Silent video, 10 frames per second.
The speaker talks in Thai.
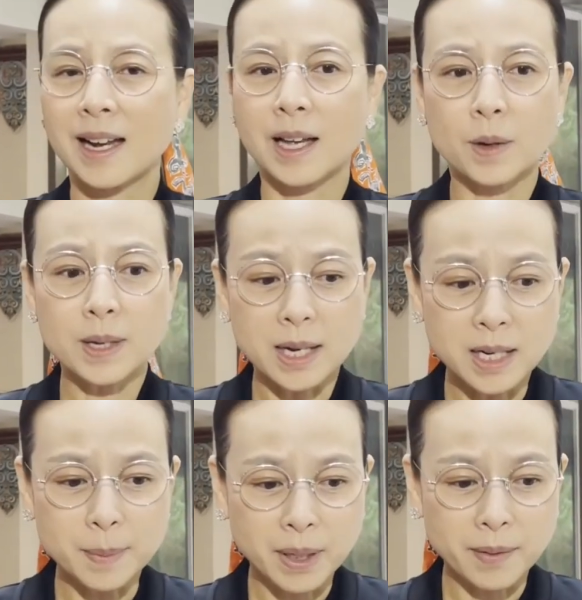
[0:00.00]
แต่ก็อย่า
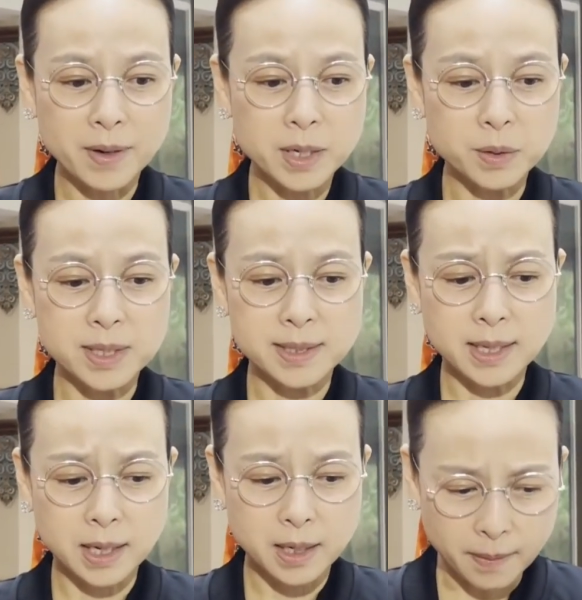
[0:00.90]
ลืมนะคะว่าอินโดนีเซี
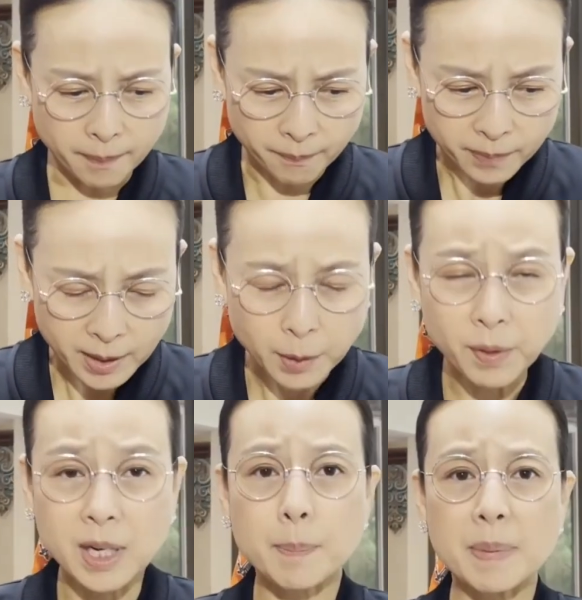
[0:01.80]
ยใน
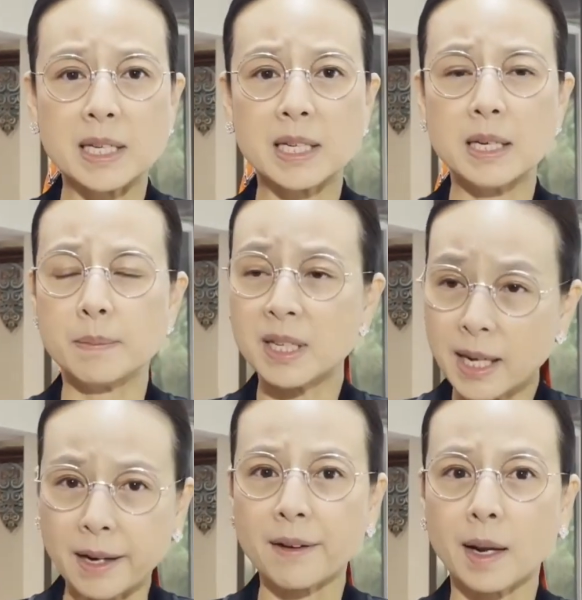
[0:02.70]
วันนี้เป็นทีมที่
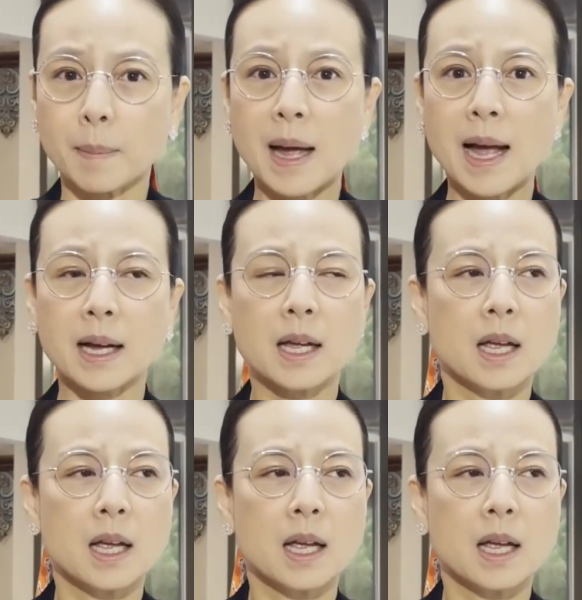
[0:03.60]
แข็งแกร่งมาก